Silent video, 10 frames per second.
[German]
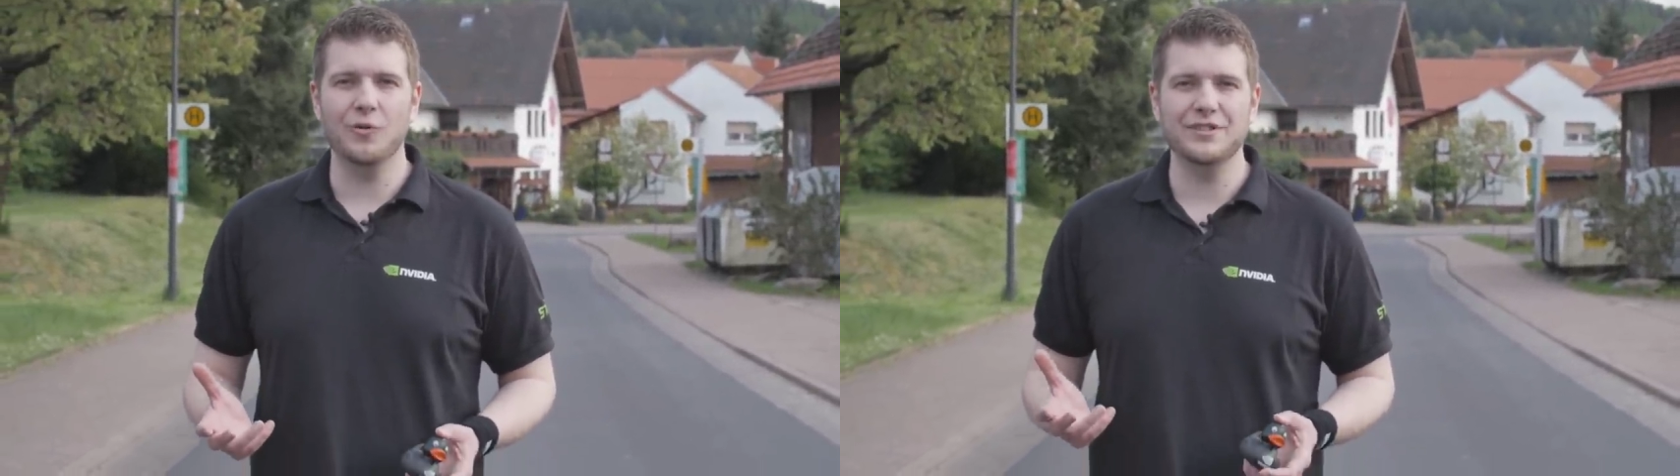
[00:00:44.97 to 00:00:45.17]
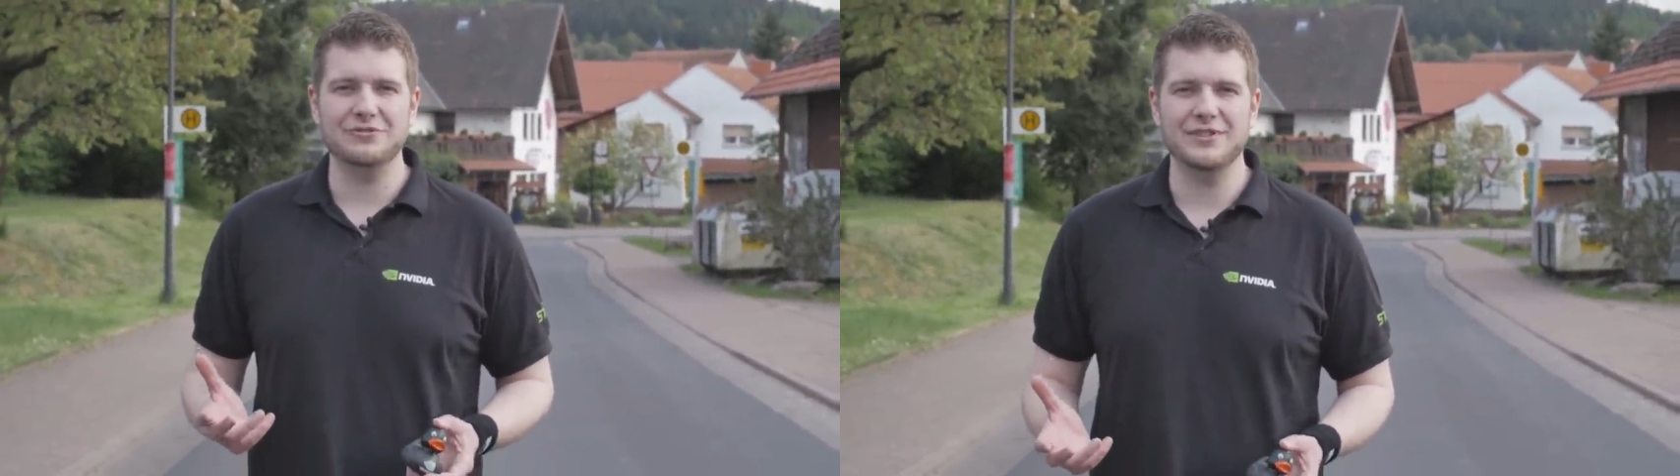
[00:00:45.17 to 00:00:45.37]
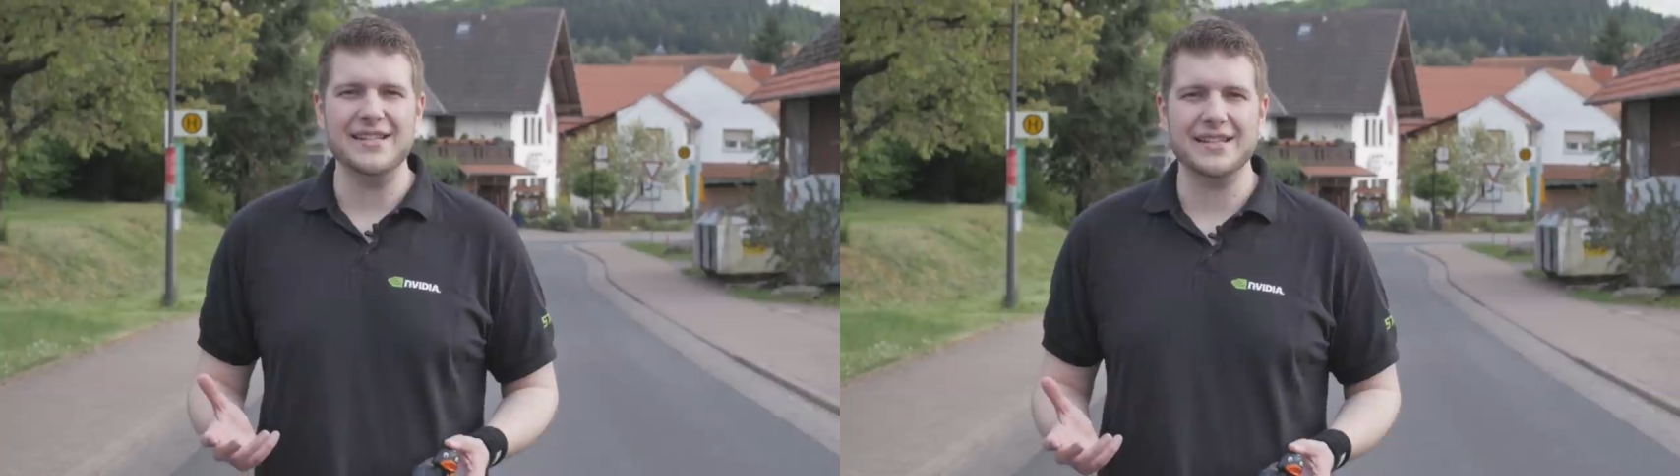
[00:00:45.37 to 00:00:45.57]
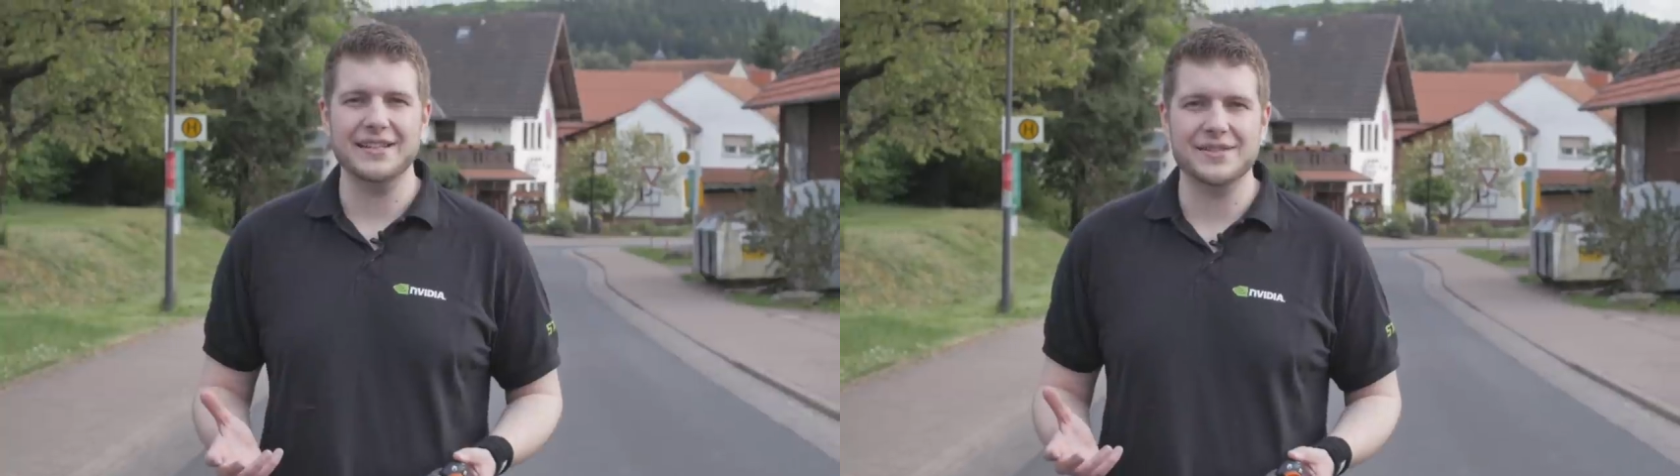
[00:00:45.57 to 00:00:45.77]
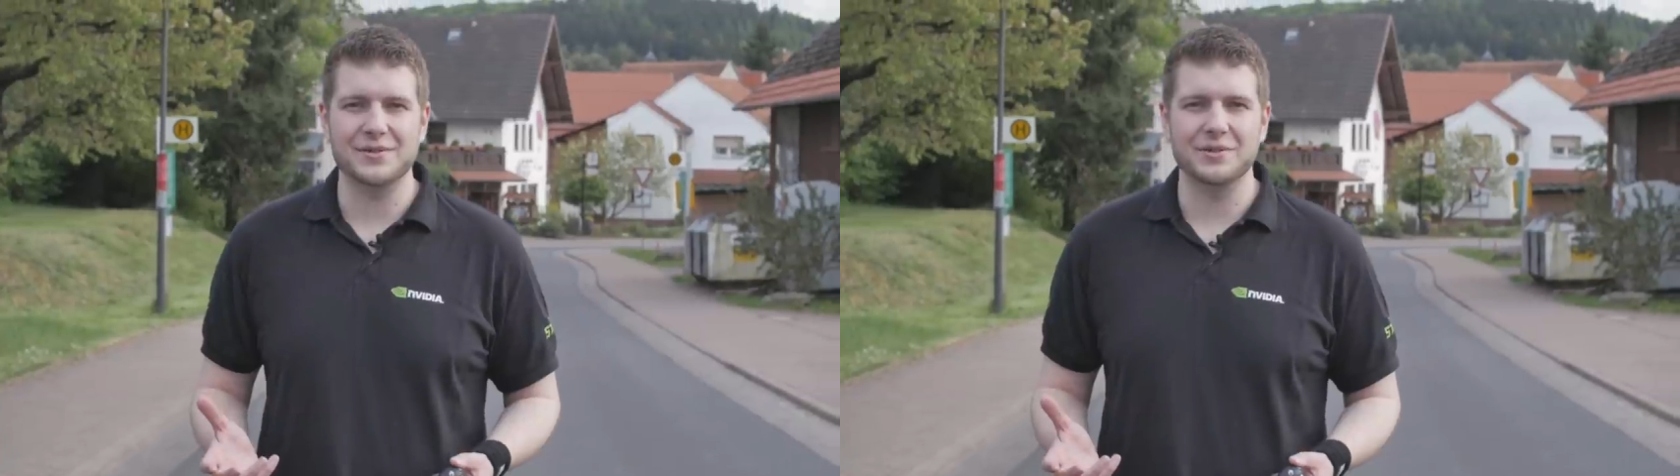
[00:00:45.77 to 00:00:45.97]
und Razer
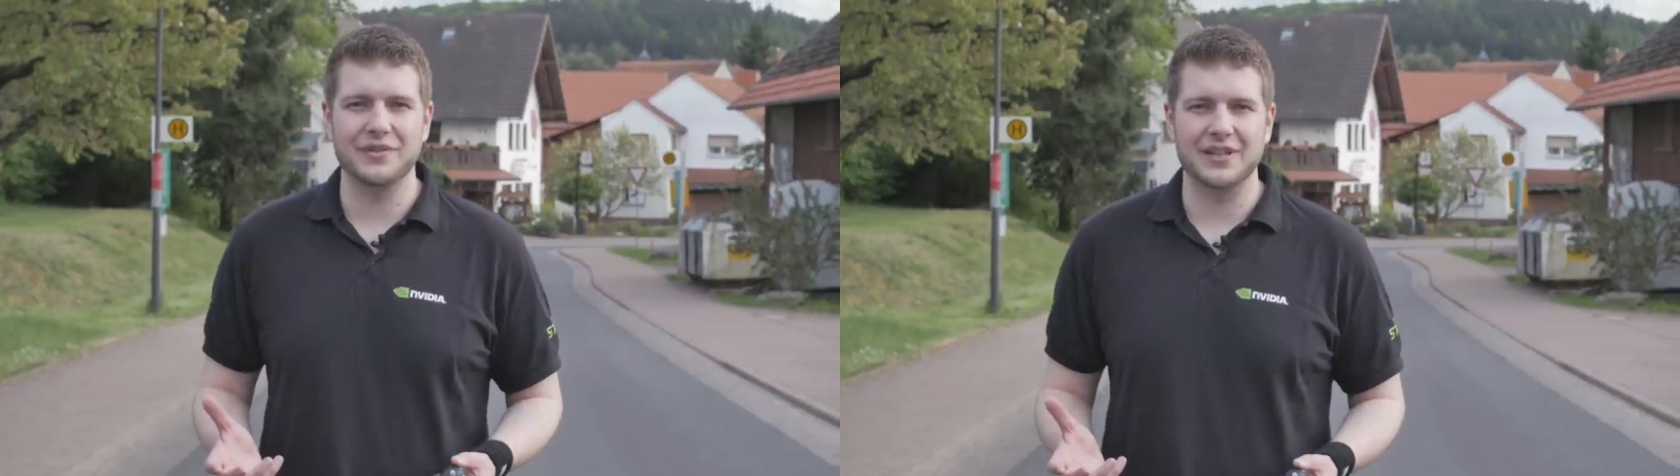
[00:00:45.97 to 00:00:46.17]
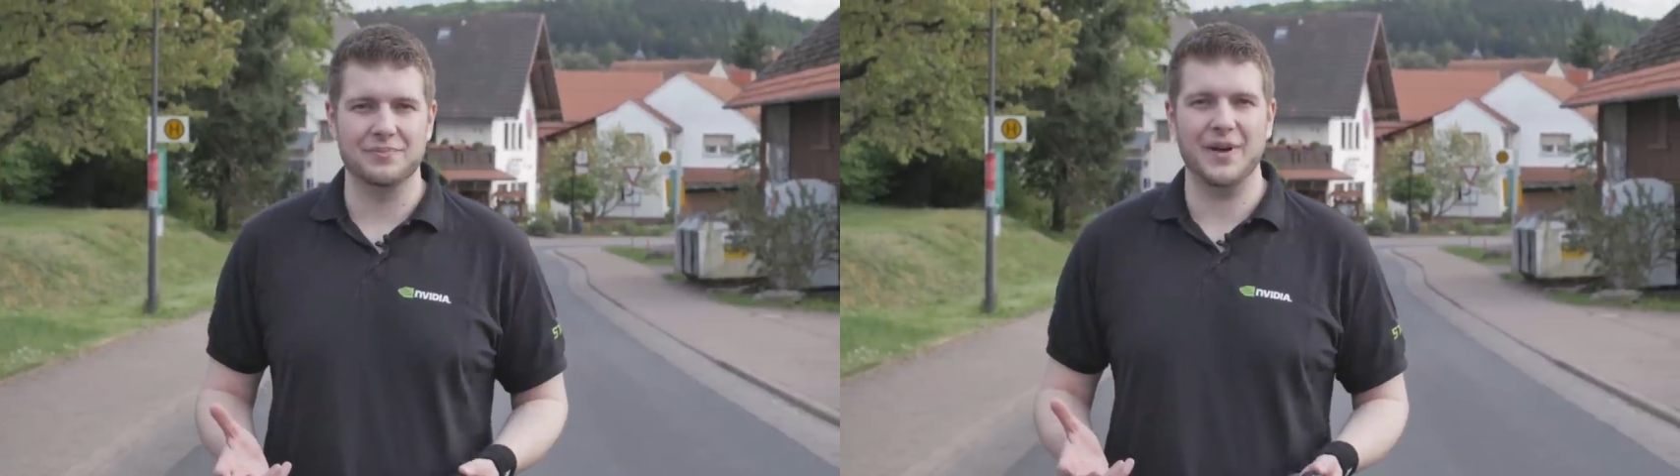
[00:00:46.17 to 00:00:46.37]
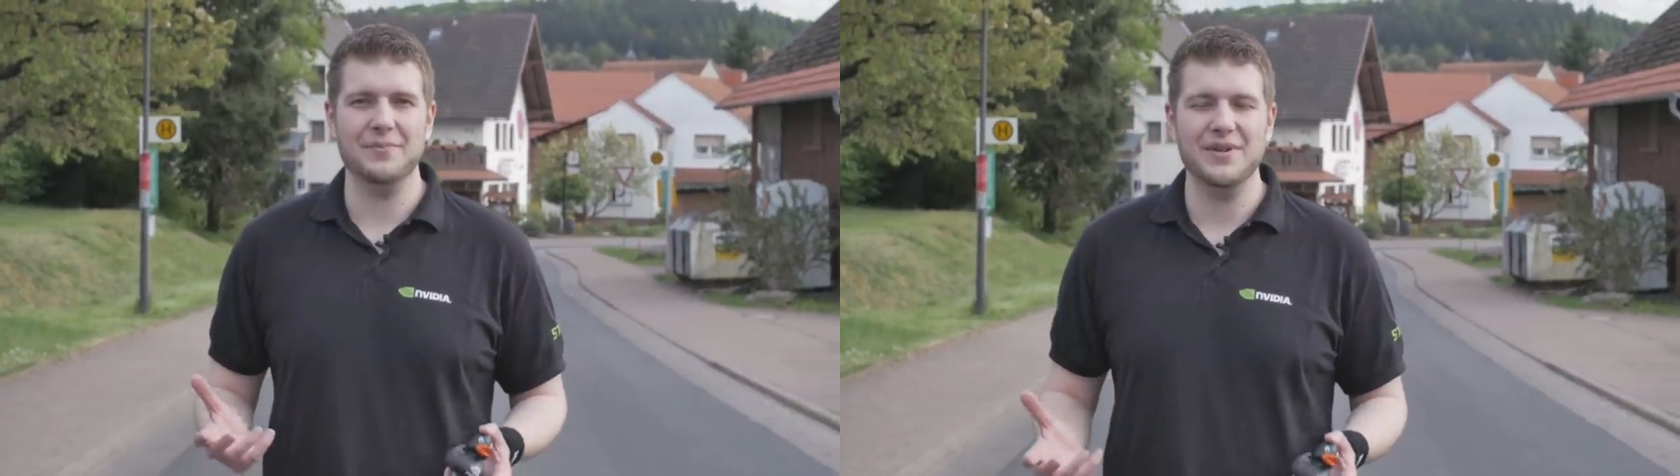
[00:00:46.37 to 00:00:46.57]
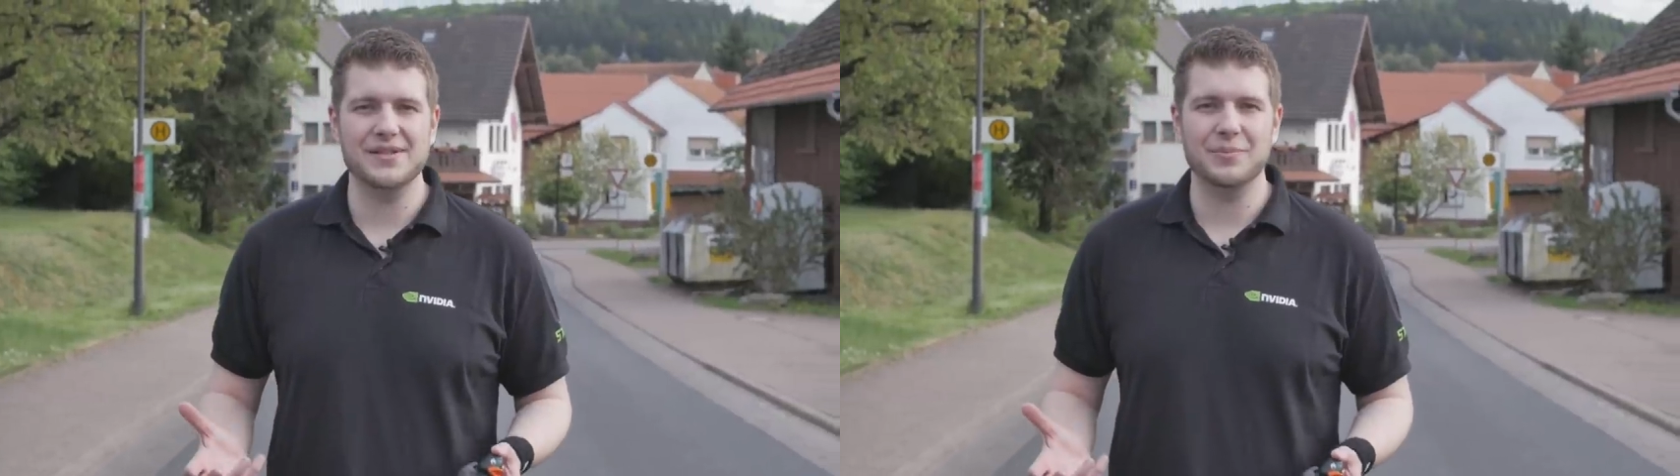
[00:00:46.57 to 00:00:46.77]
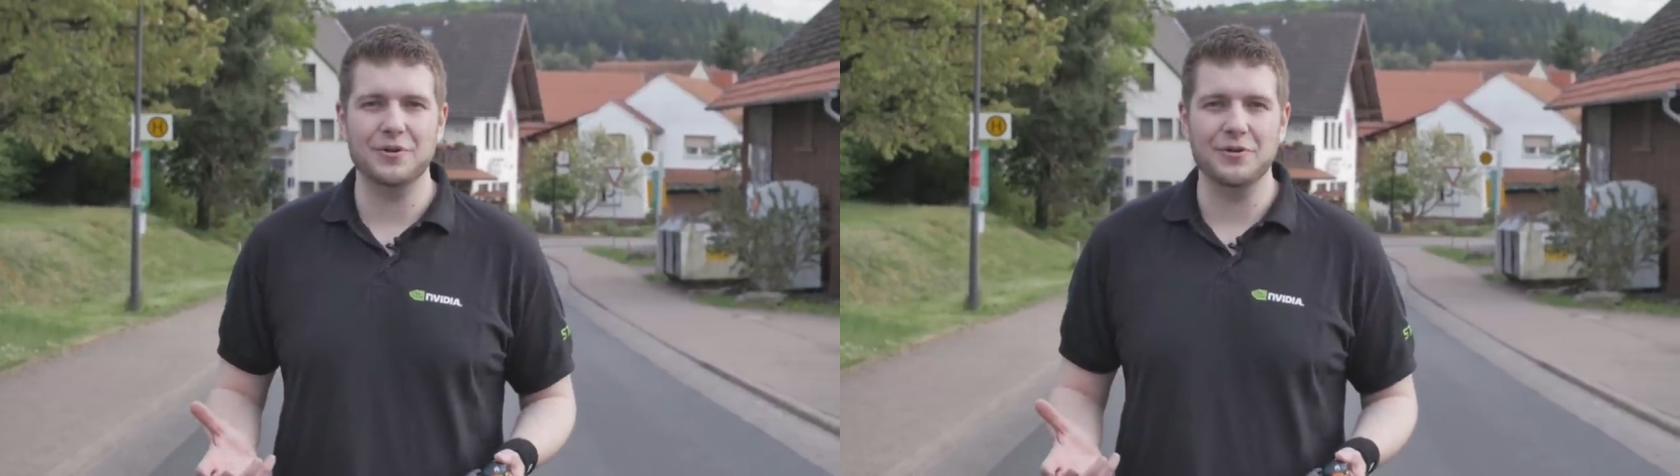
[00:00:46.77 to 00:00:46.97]
Gear zu gewinnen beim
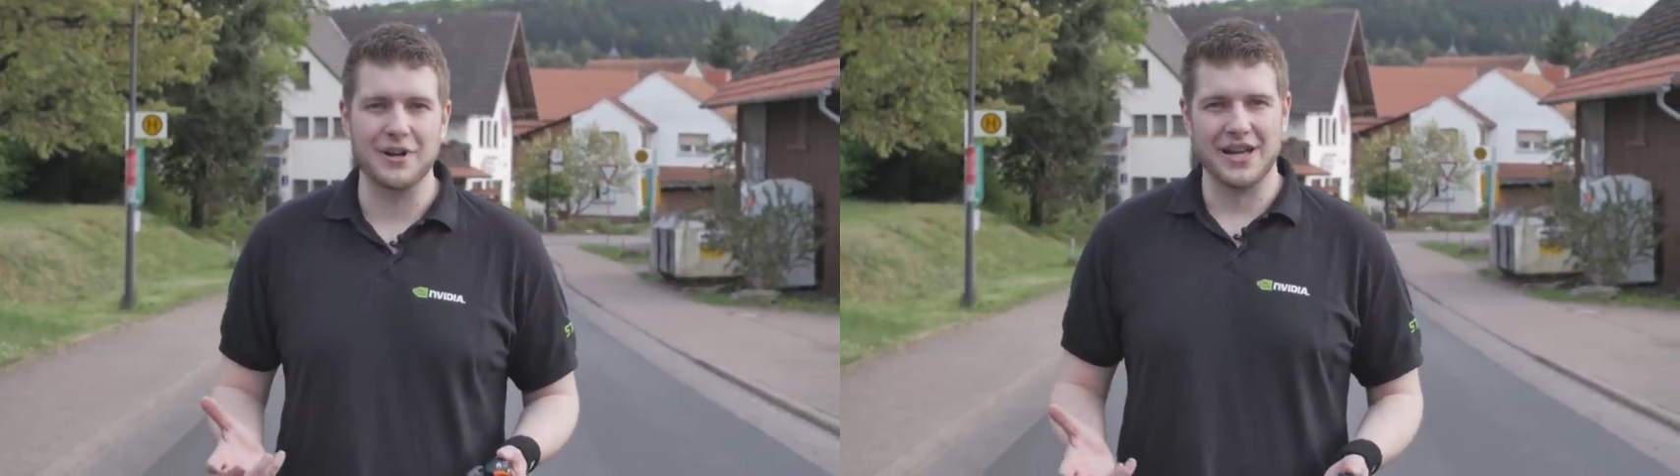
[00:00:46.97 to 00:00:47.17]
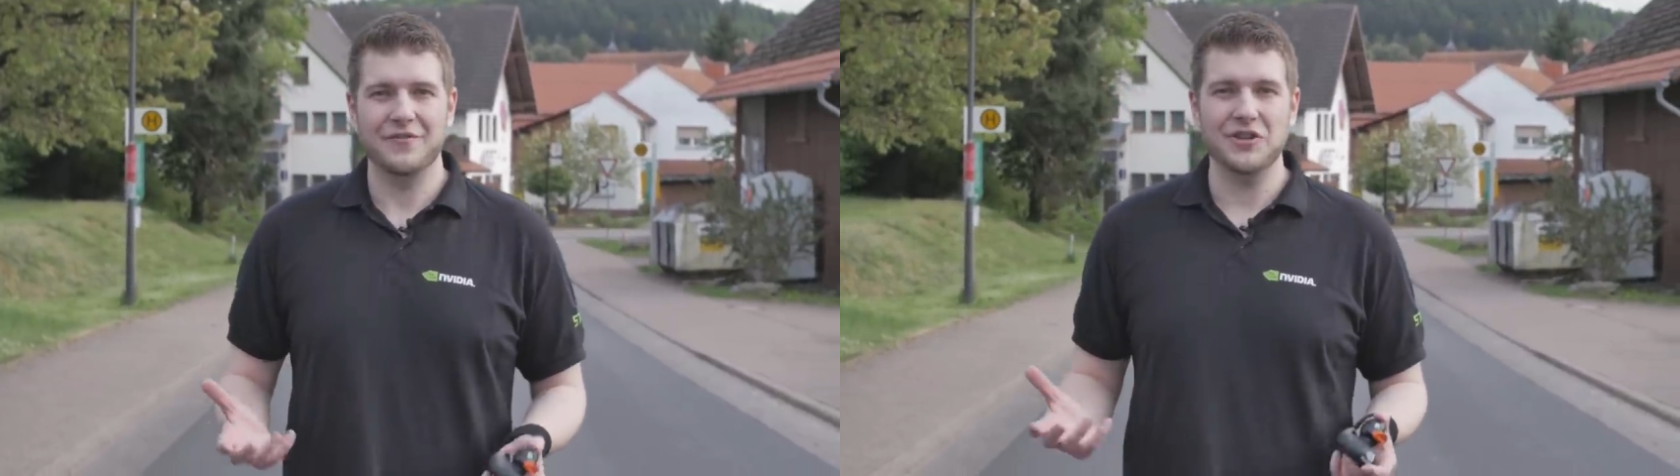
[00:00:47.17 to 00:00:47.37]
Beat the Pro.